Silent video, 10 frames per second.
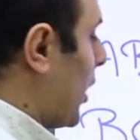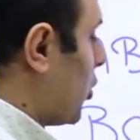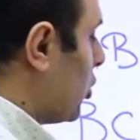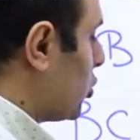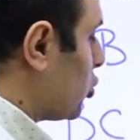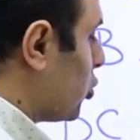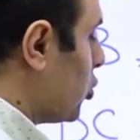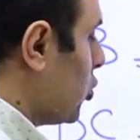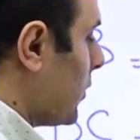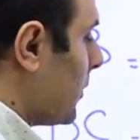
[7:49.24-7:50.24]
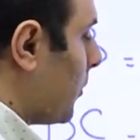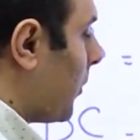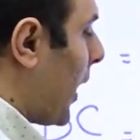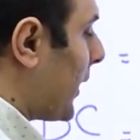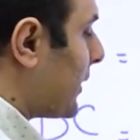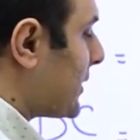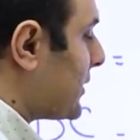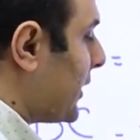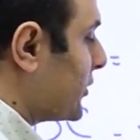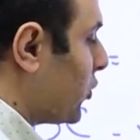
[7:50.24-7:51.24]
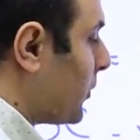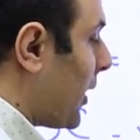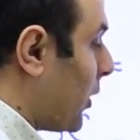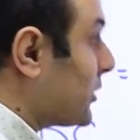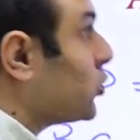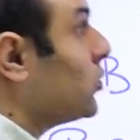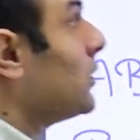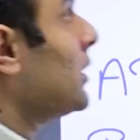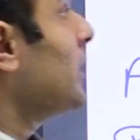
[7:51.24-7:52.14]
اهو 2 ماينس 0 باور 2